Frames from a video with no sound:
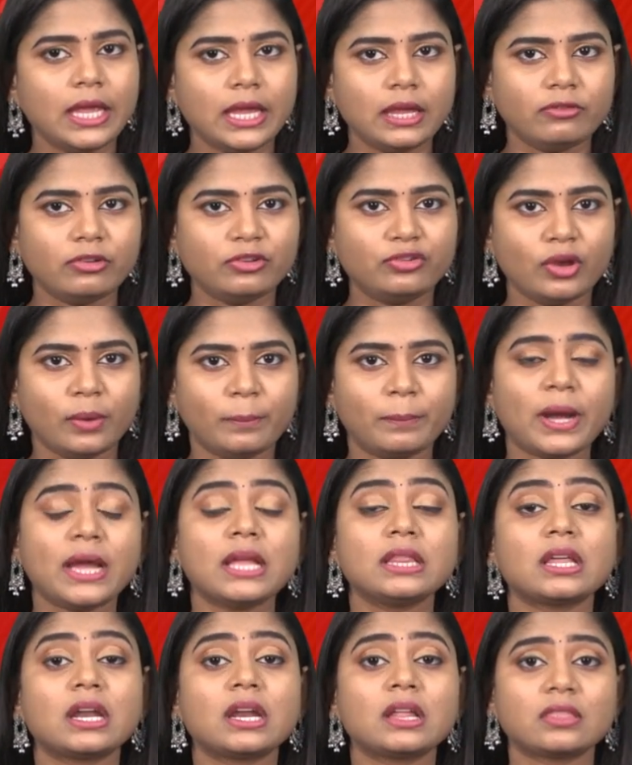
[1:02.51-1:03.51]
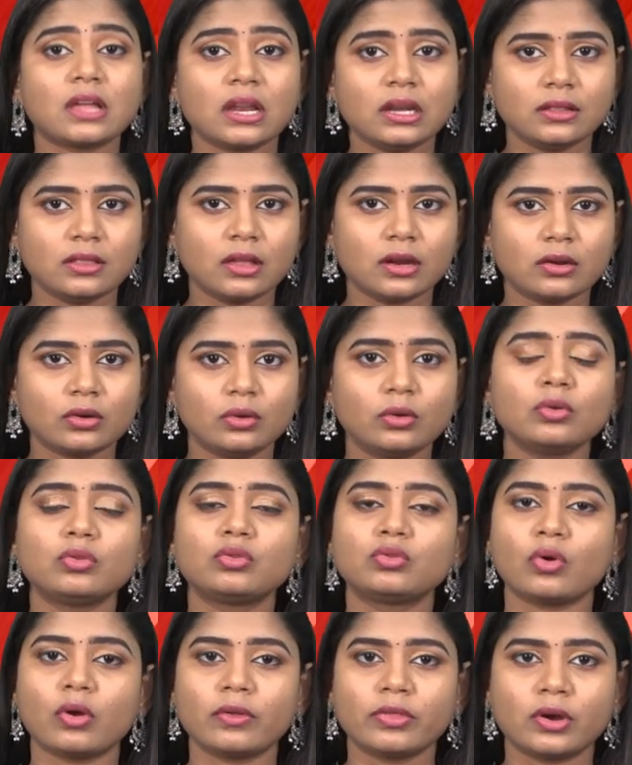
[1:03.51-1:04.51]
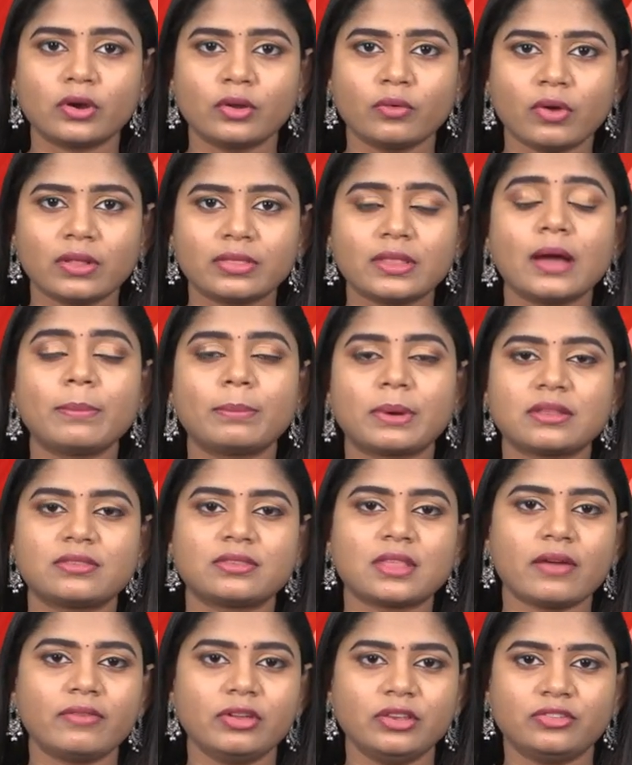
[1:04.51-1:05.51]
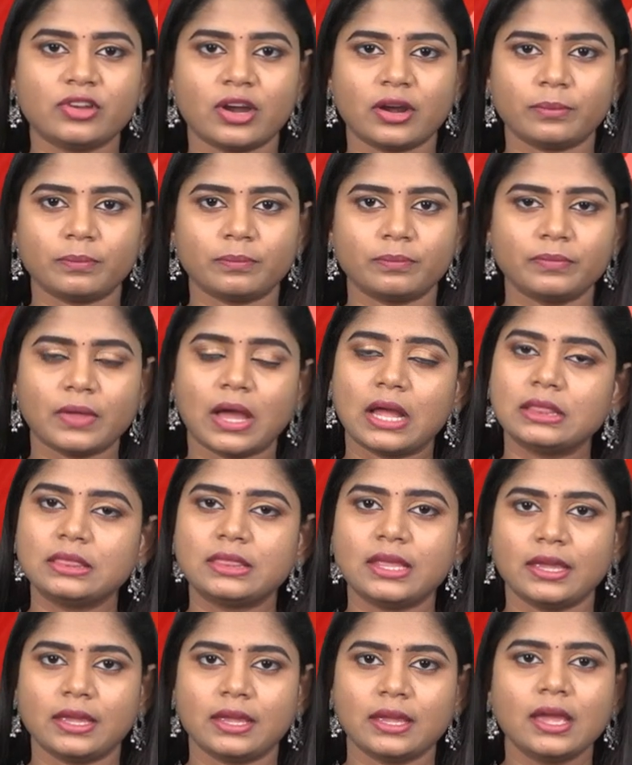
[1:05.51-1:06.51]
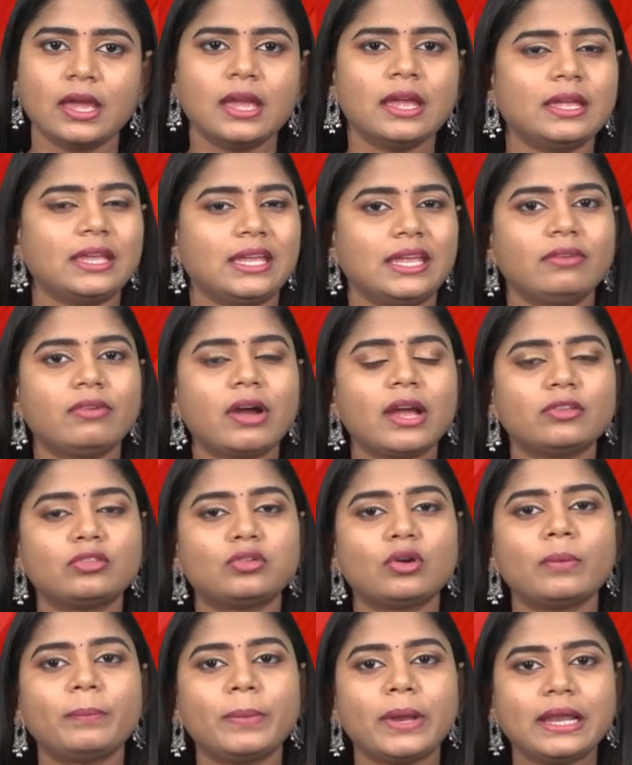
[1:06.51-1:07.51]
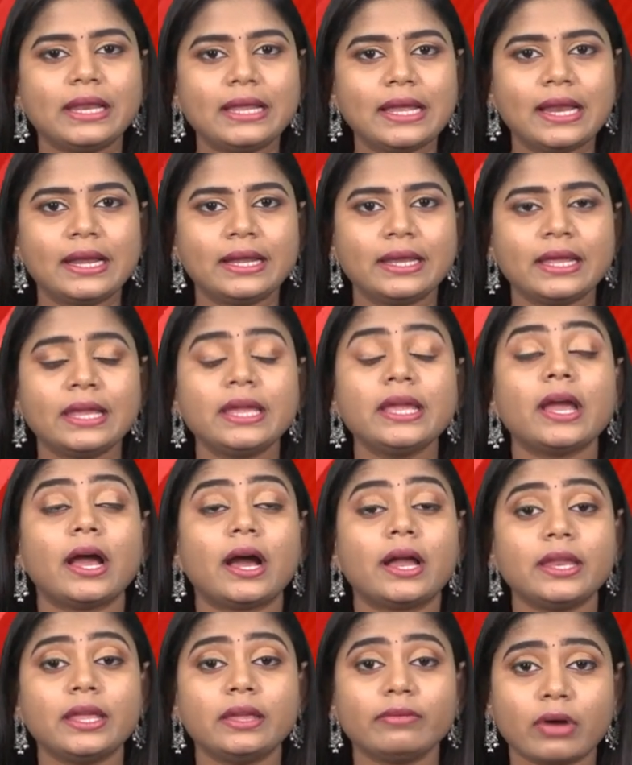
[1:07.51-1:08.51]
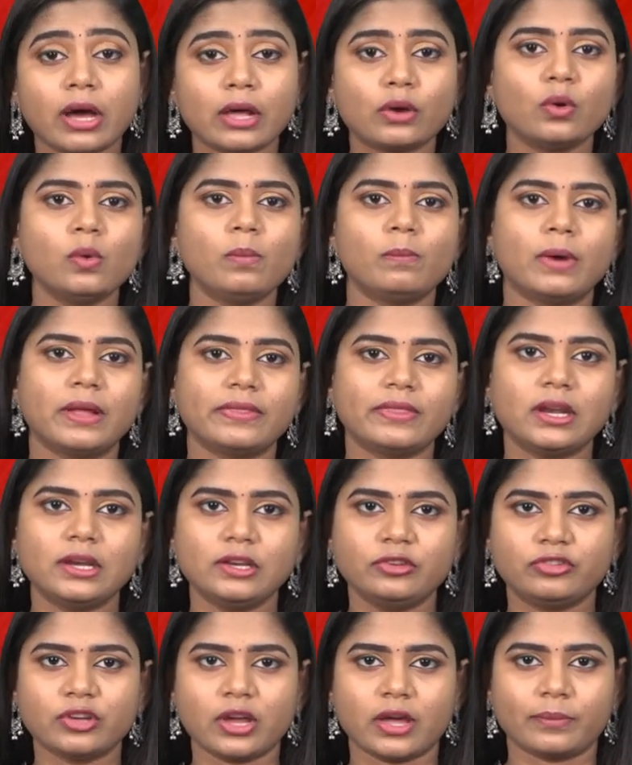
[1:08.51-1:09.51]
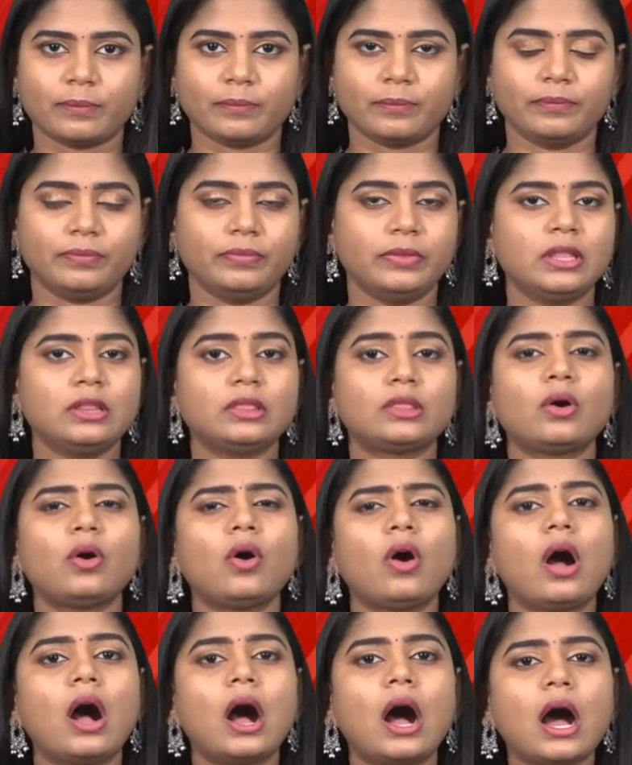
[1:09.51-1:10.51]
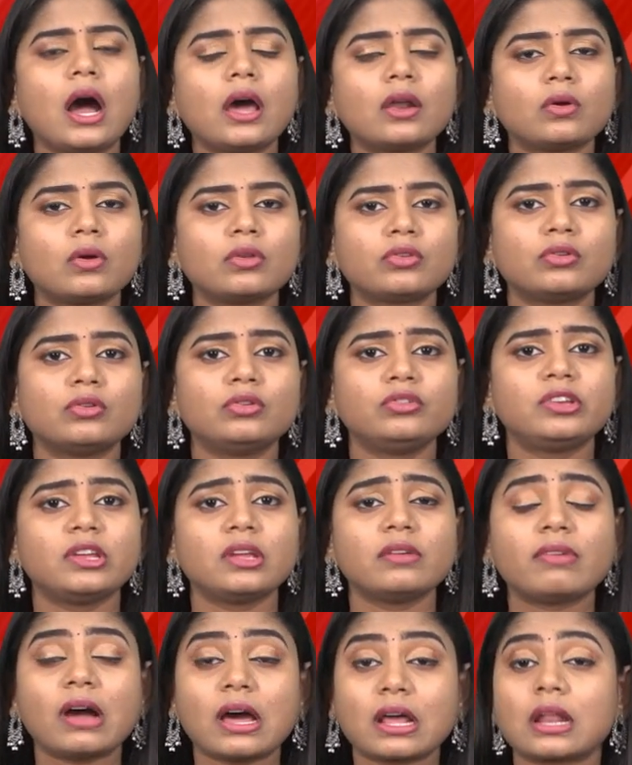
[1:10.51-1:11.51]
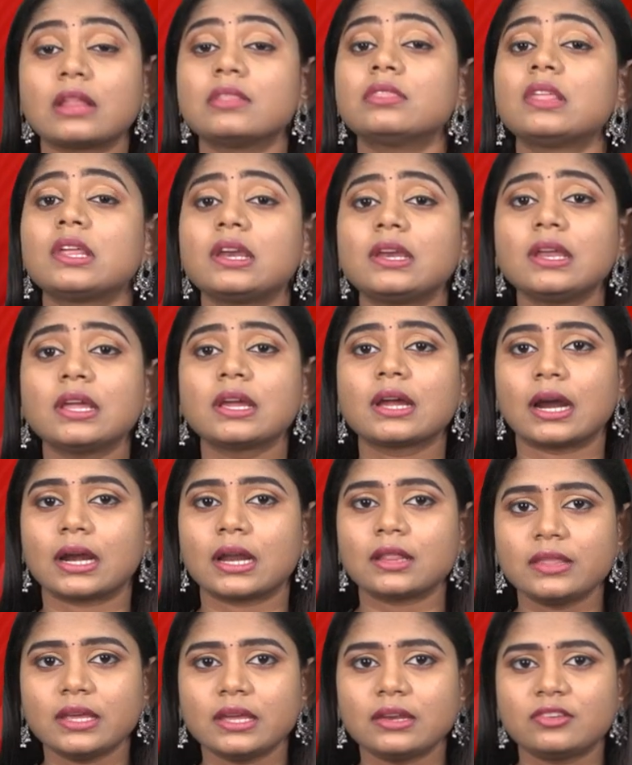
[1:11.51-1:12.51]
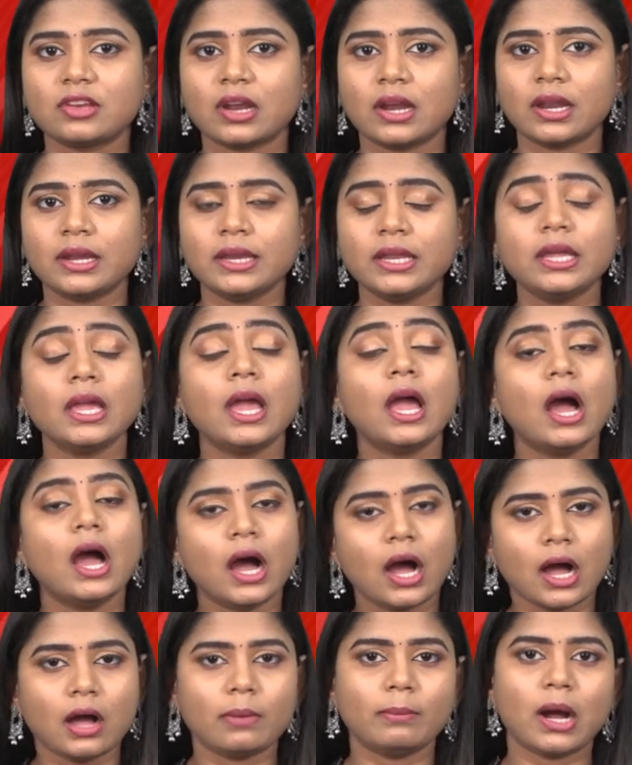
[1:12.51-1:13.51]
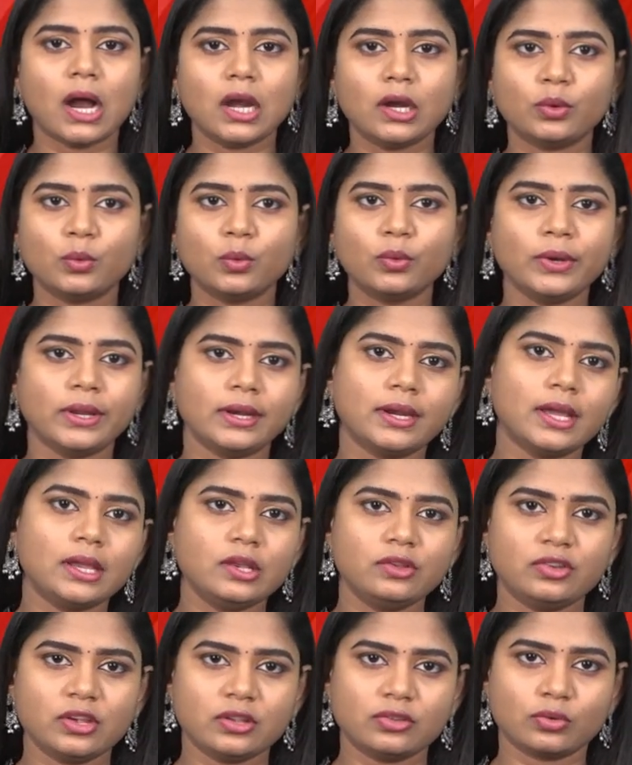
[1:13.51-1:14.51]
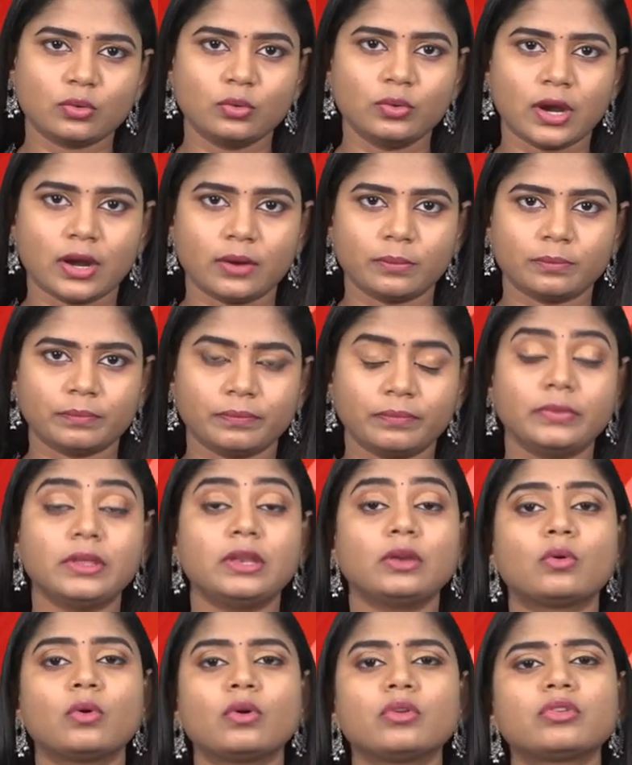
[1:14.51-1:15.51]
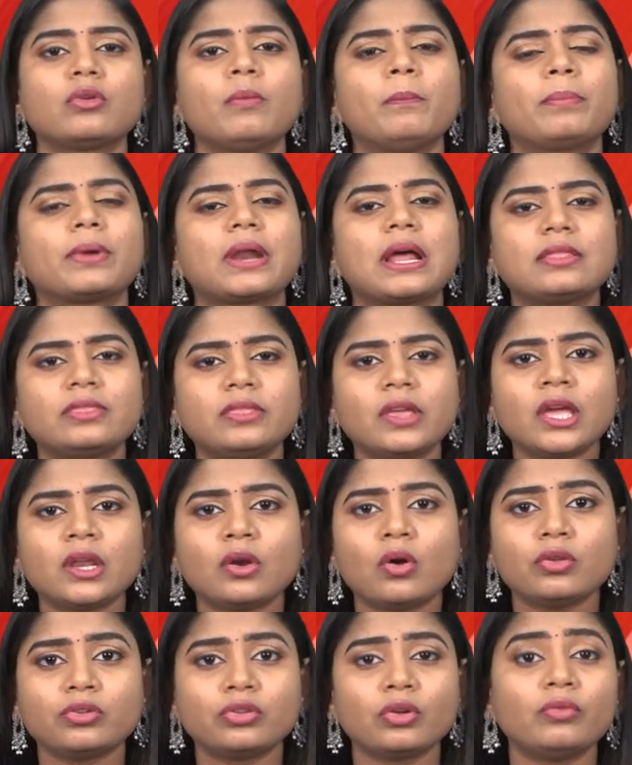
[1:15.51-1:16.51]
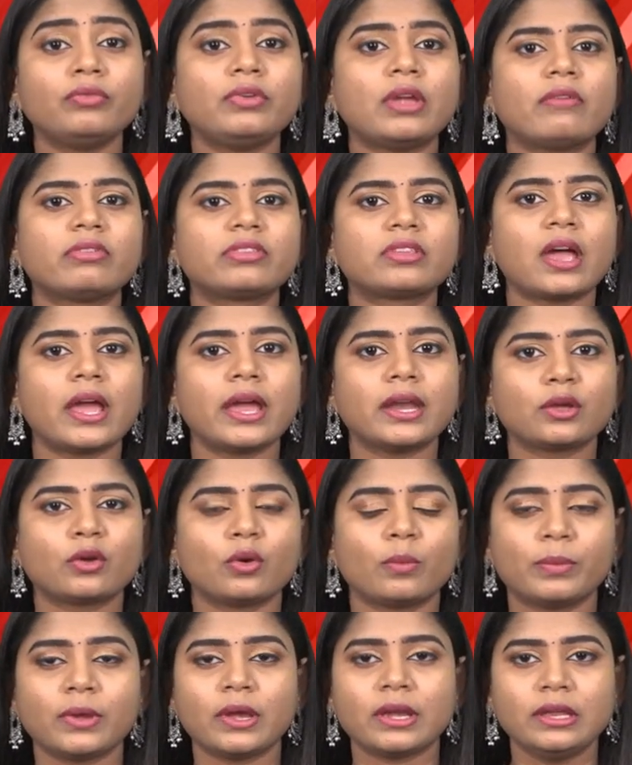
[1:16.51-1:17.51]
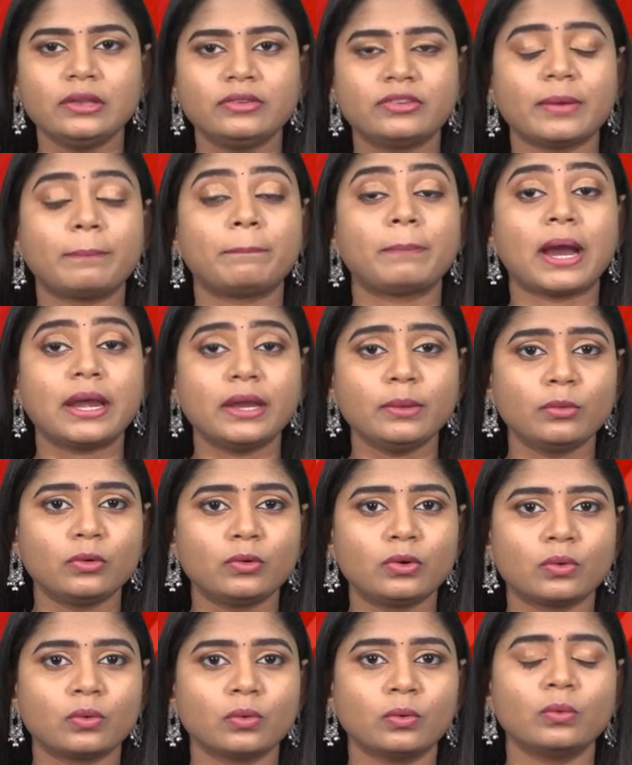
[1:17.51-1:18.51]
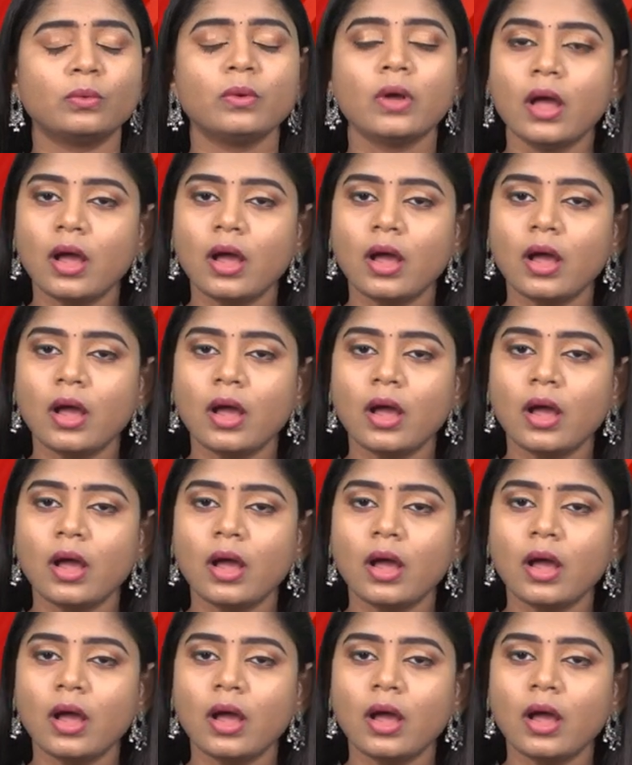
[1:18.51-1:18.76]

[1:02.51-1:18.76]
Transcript: ఈ విషయంపై తన తల్లిదండ్రులు సోదరుడు వద్ద ప్రస్తావించాడు అంతే ఈ వయసులో పెళ్లి ఏంటి అని వారు మందలించారు దీంతో ఆ రోజు నుంచి వారందరినీ కడతీర్చాలని ఆ బాలుడు నిర్ణయం చేసుకున్నాడు దీనికోసం ప్రతిరోజు వ్యవసాయానికి ఉపయోగించే పనిముట్టుకు